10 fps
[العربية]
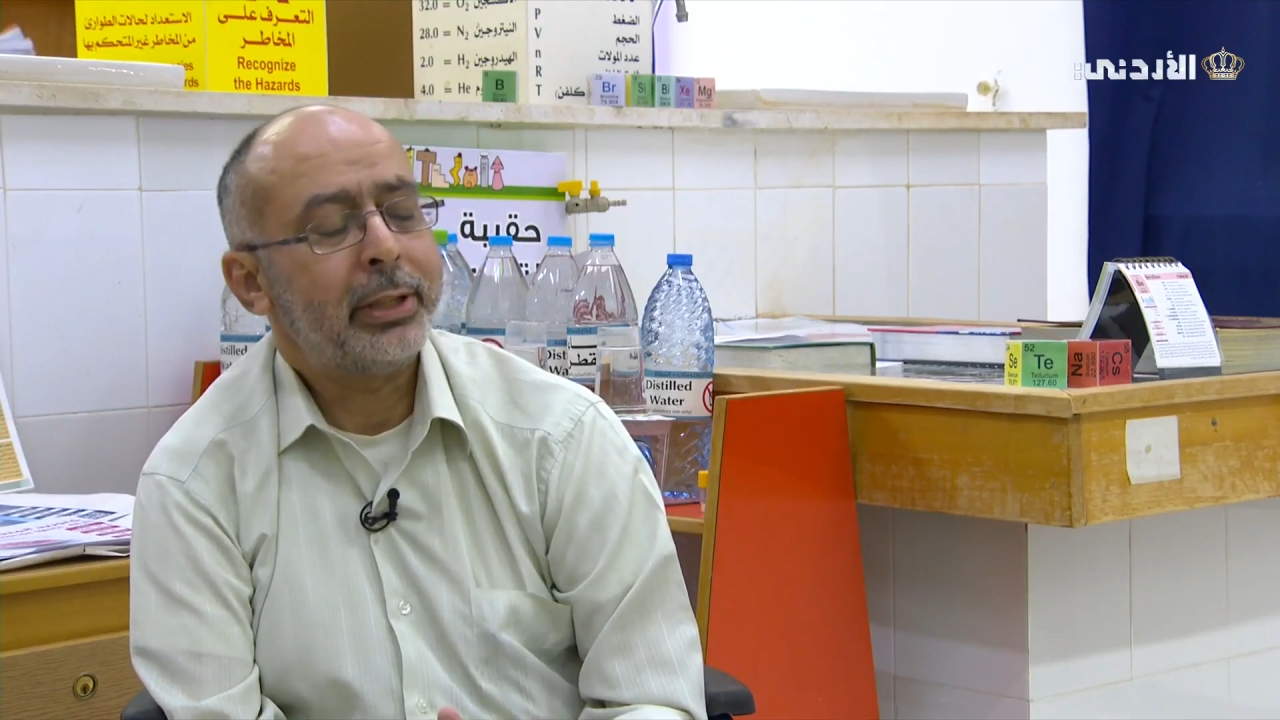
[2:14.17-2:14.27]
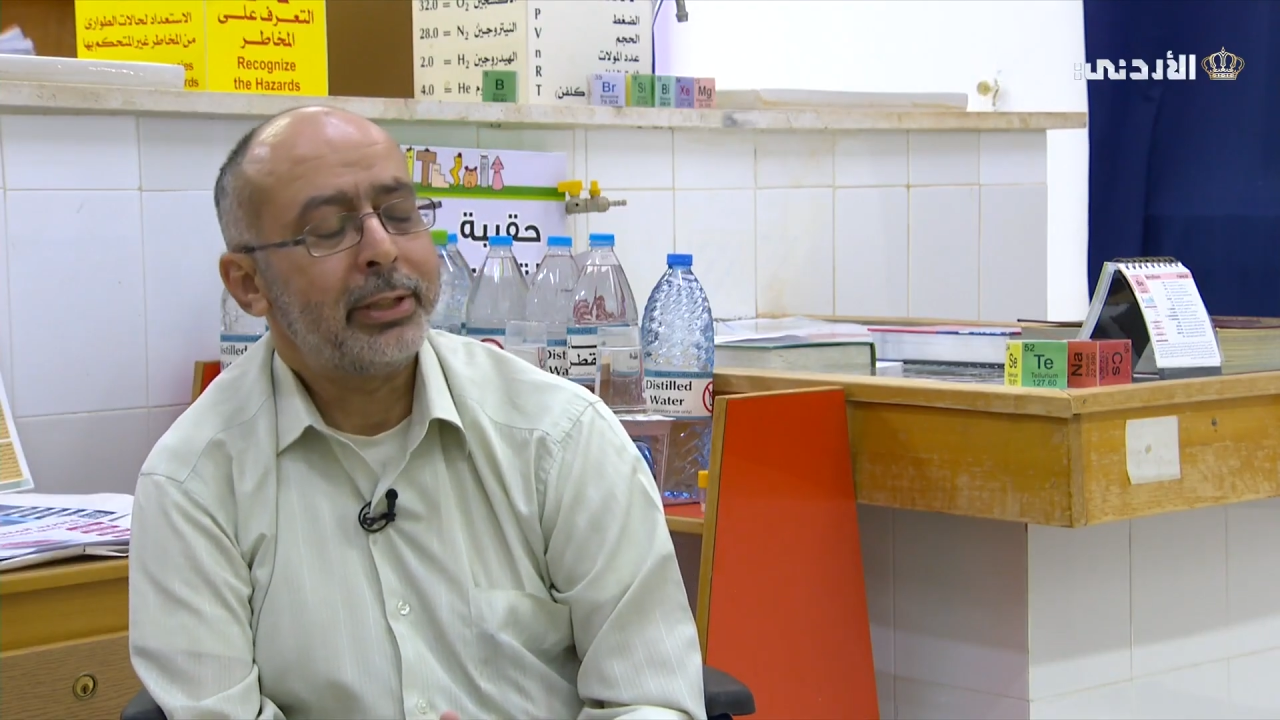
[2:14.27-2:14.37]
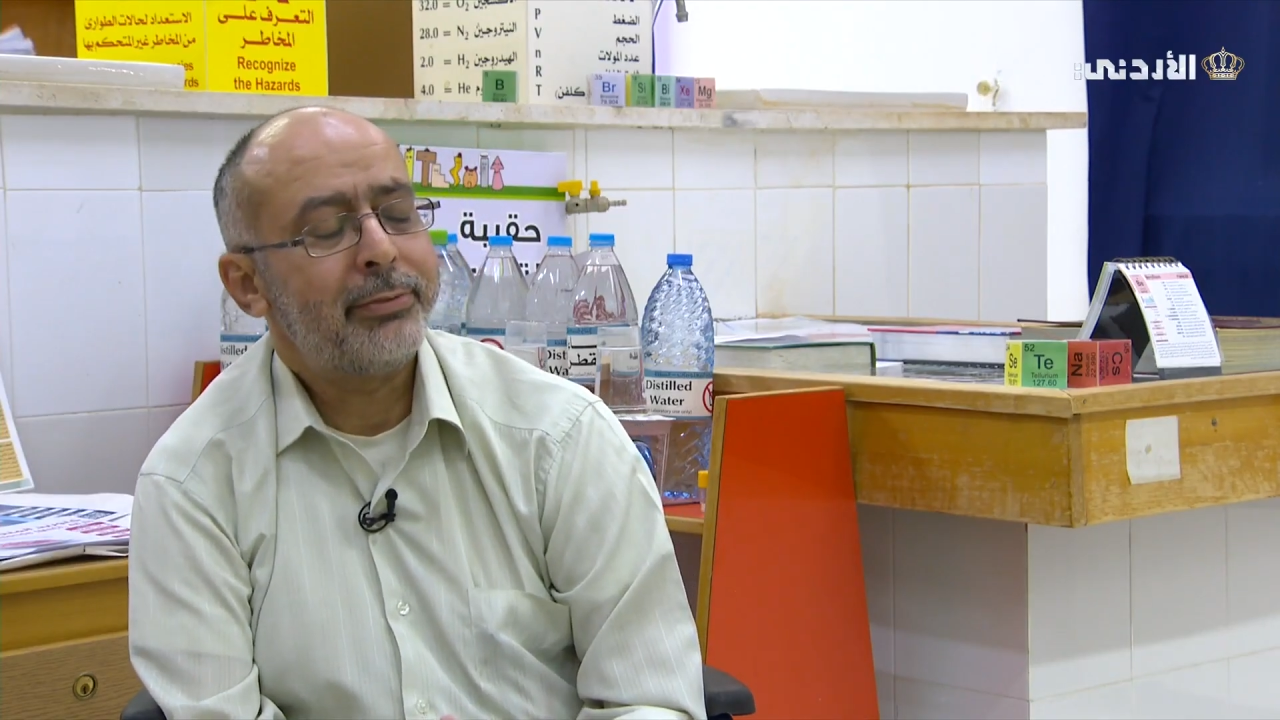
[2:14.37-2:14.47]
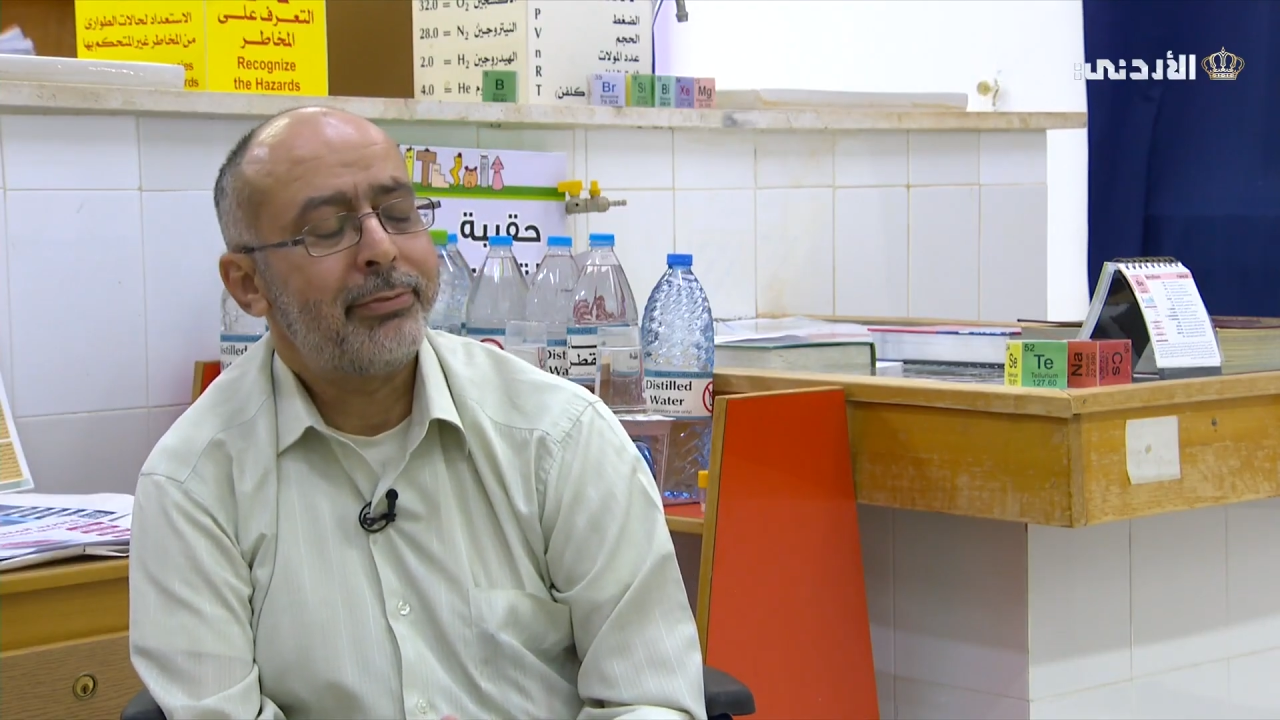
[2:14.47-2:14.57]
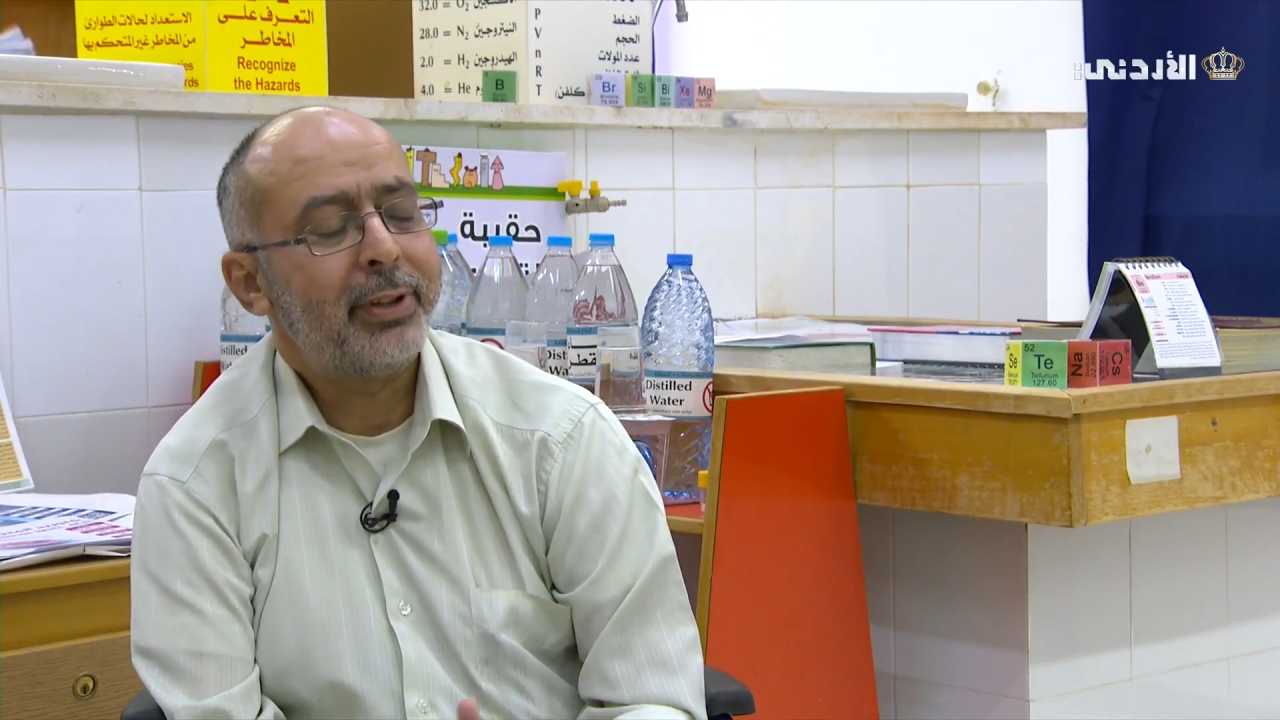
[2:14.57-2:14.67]

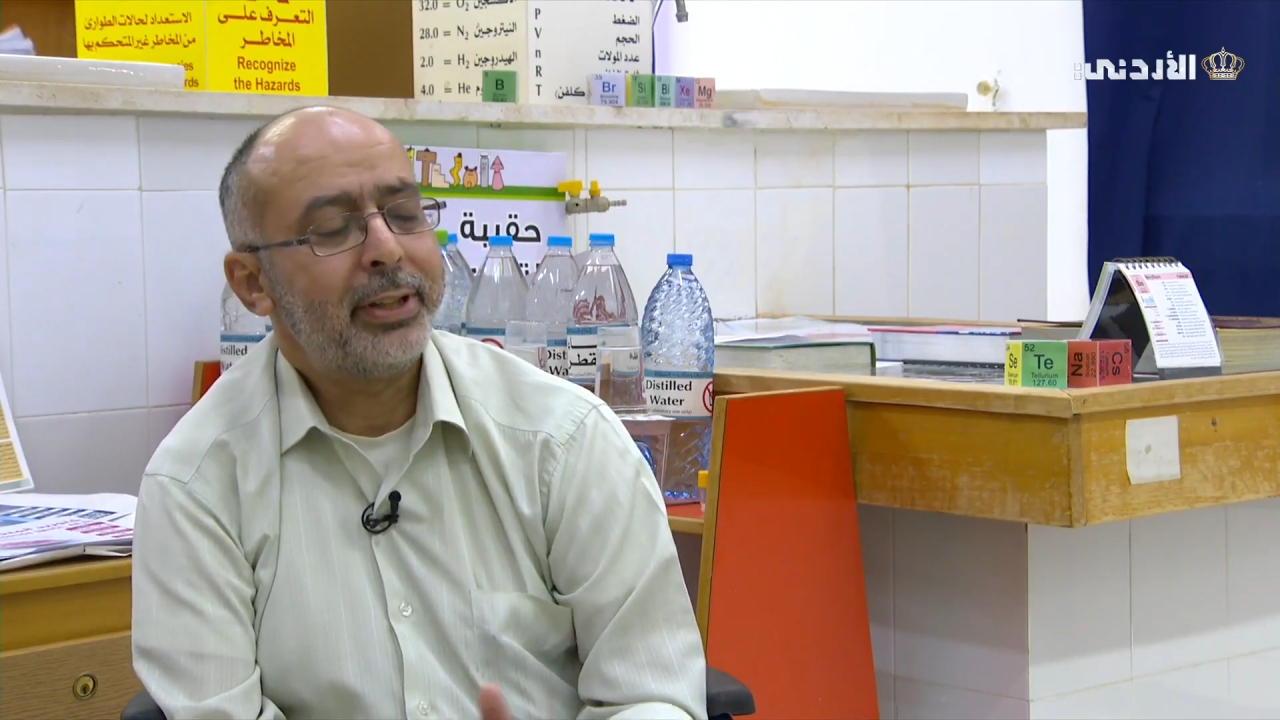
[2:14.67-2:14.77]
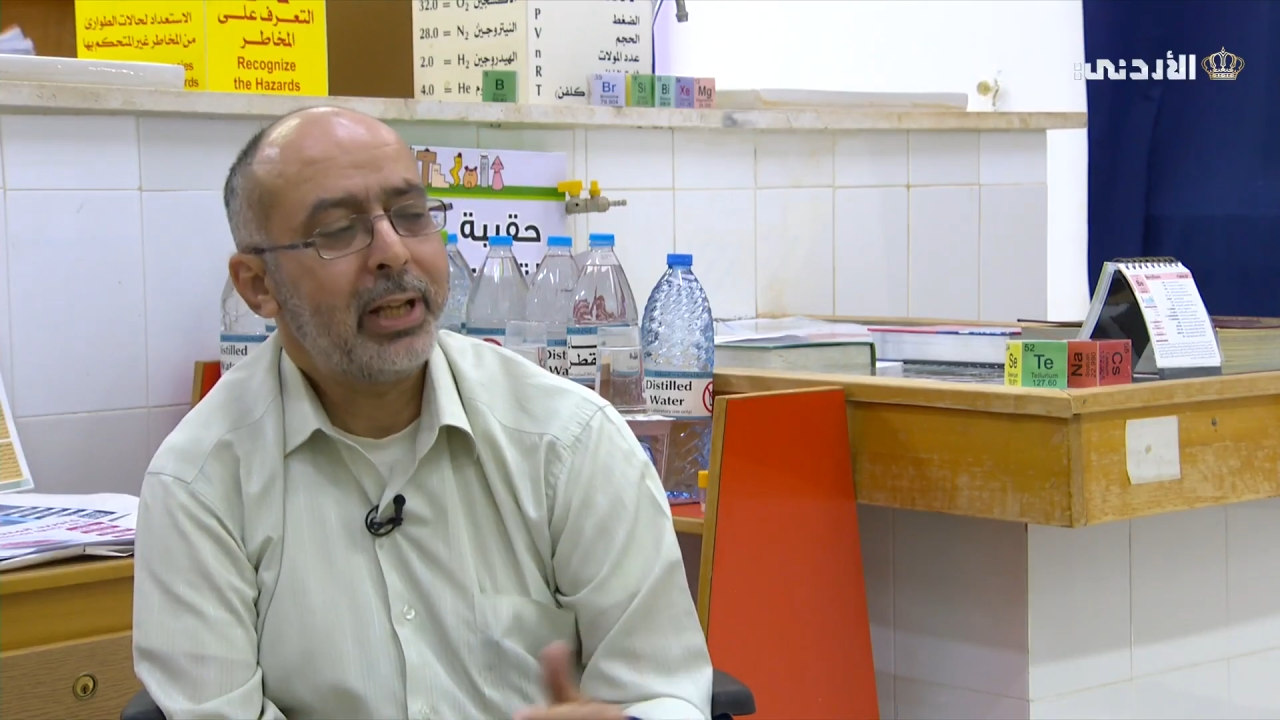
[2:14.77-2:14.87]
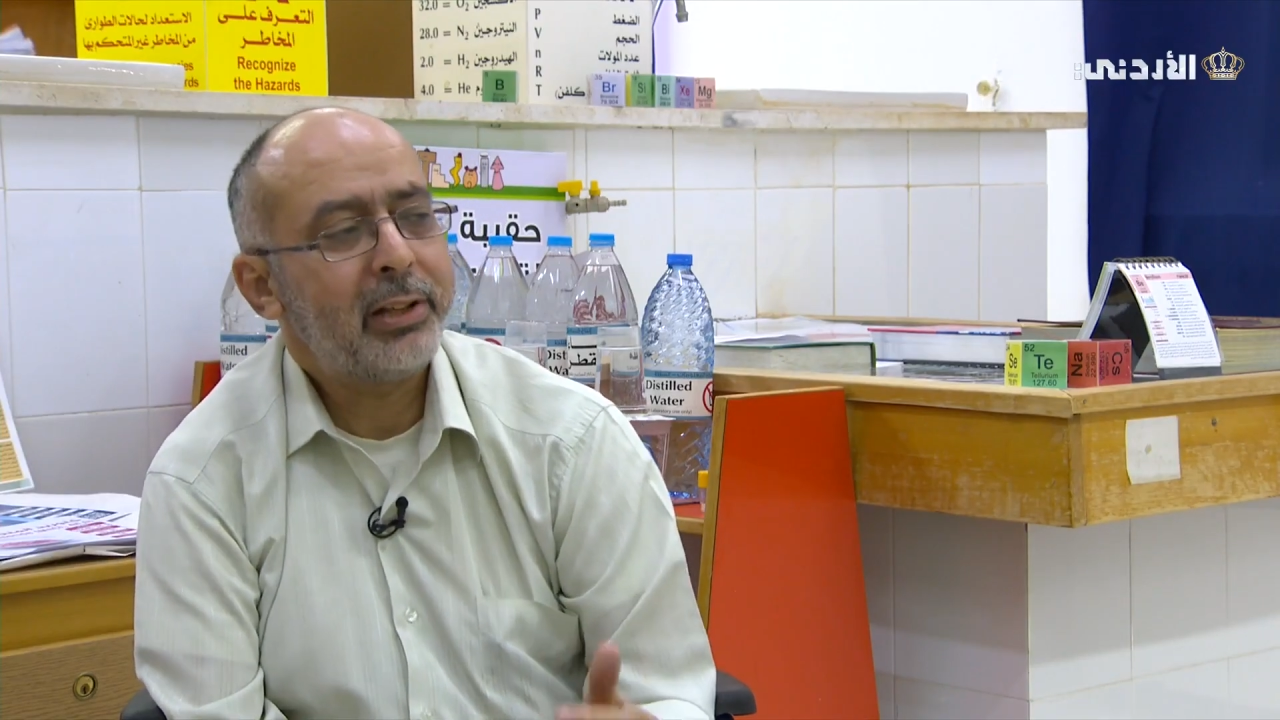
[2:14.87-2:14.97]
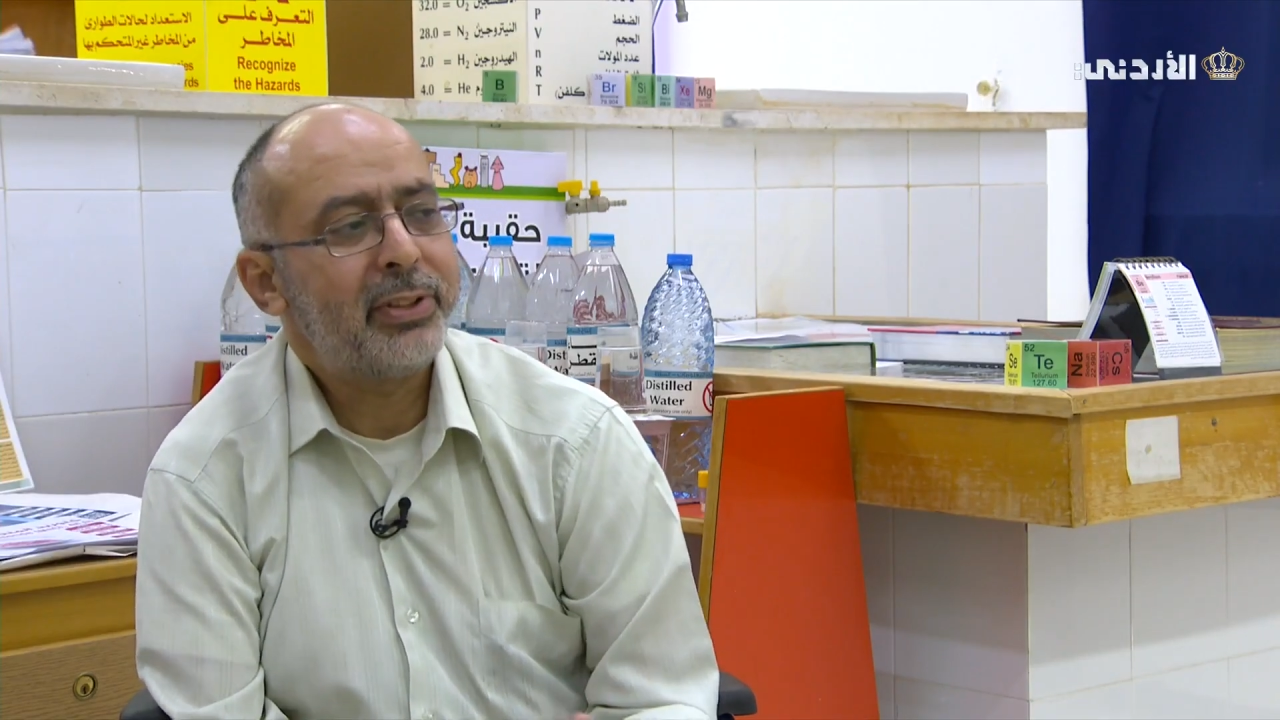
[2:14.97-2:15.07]
يعني فنان